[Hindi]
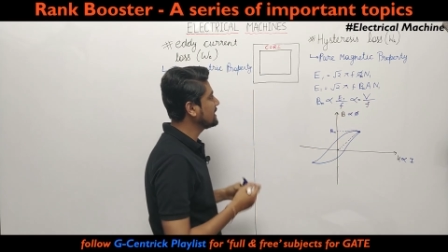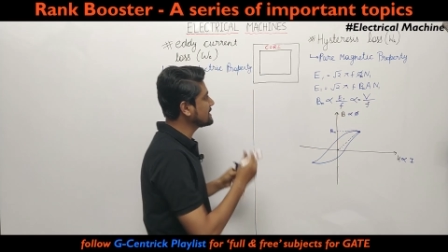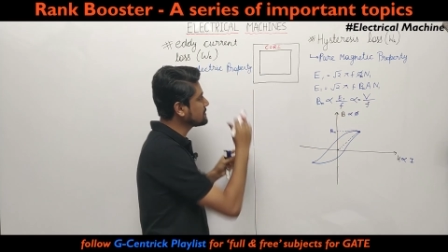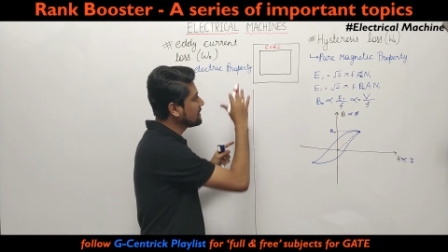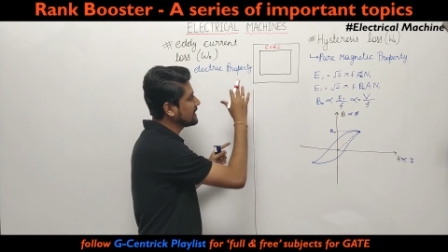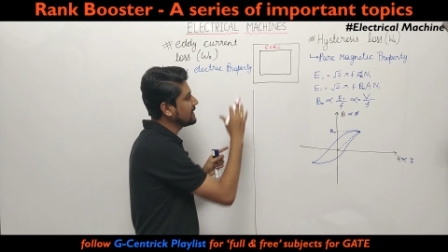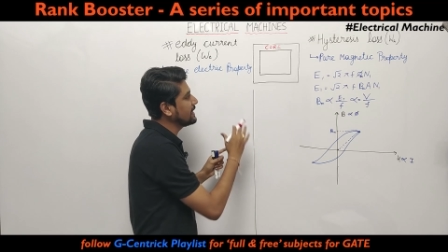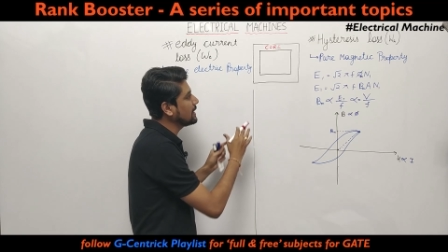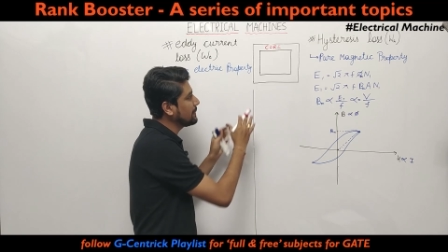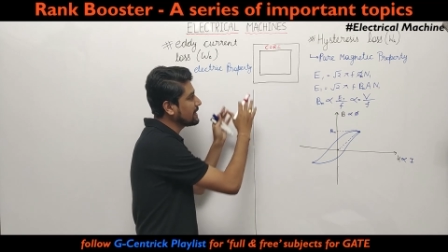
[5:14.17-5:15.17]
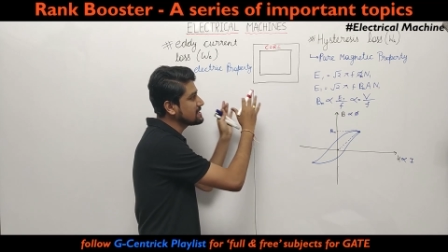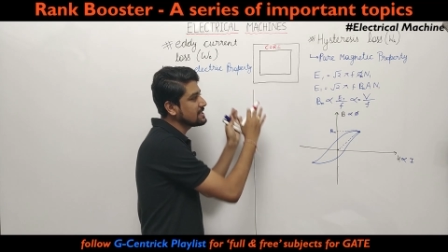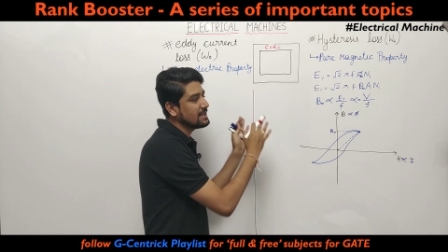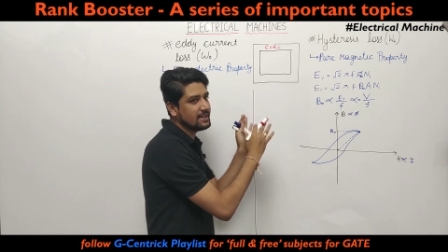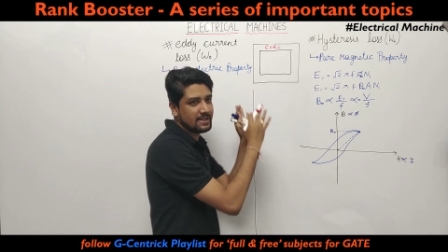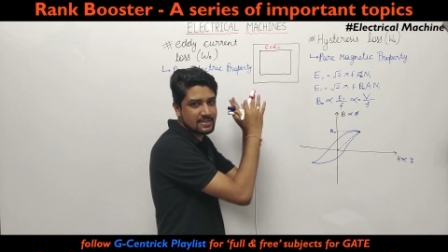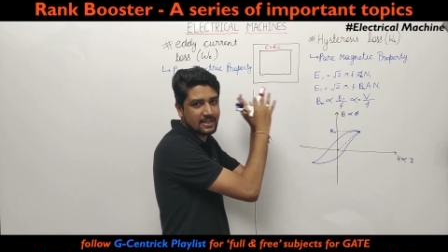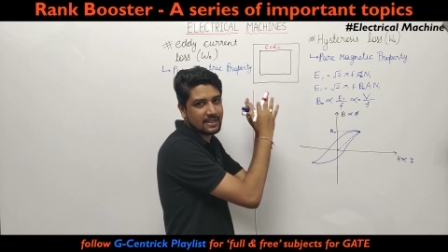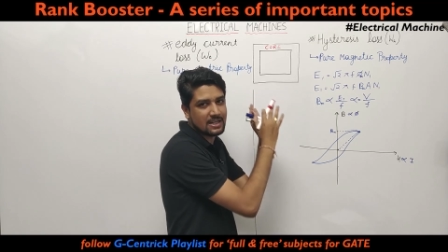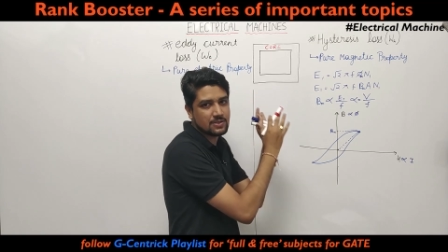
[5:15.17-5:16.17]
इस मटेरियल पे किसी
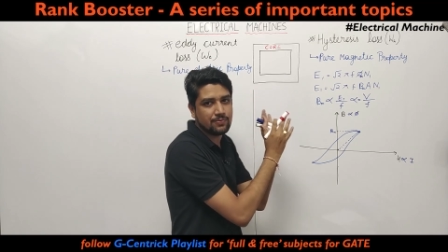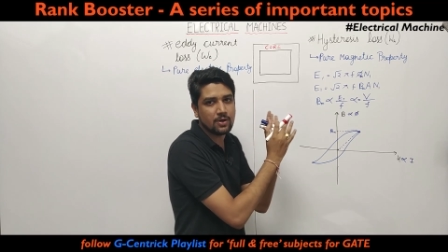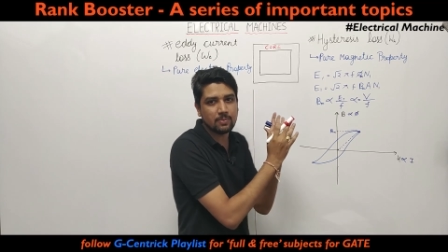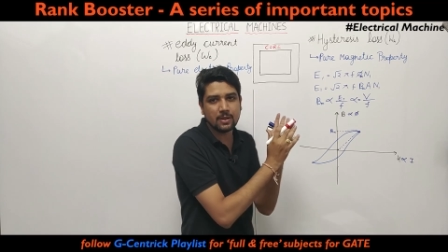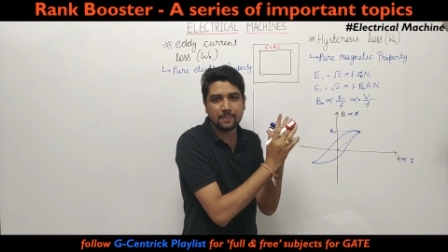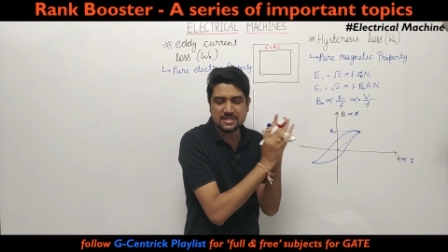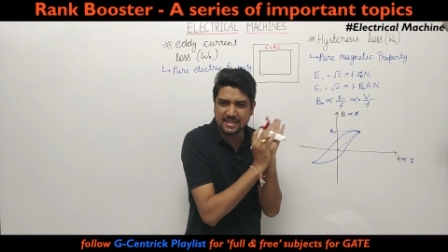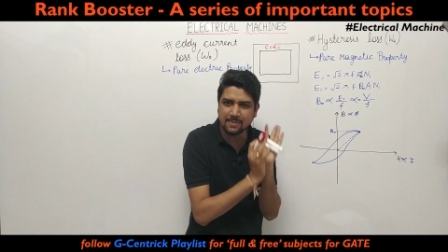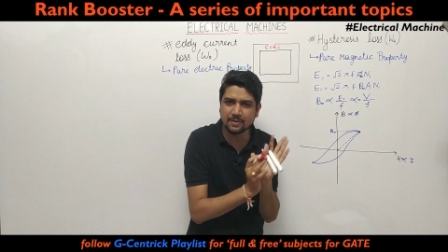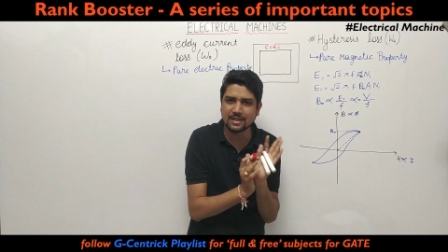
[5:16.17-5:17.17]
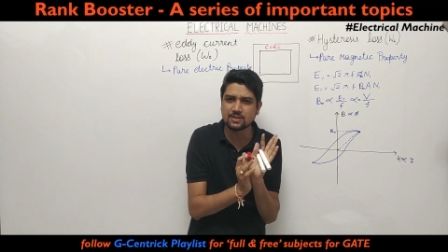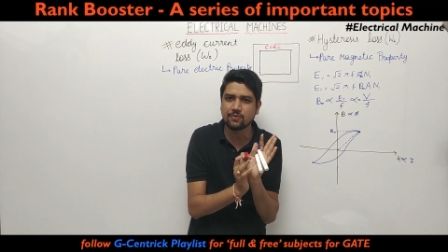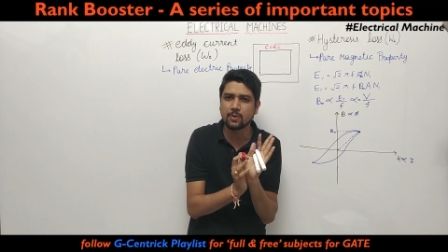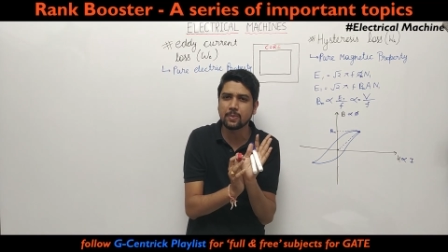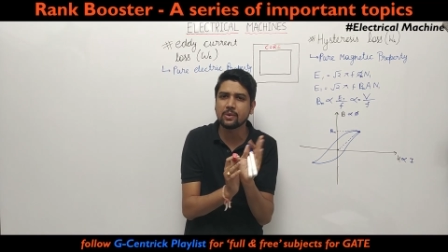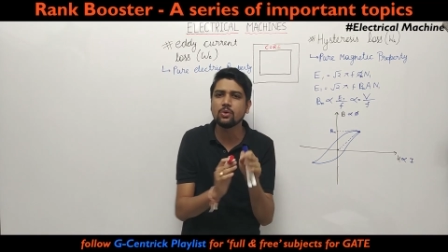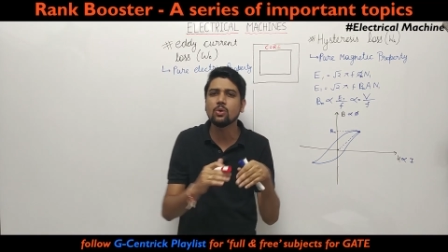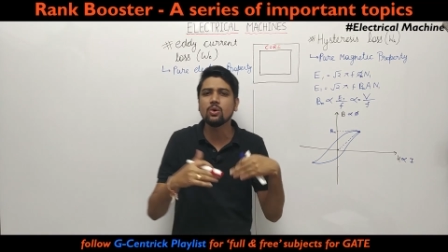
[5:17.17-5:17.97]
इसी ट्रांसफार्मर पे सेम ट्रांसफार्मर कोई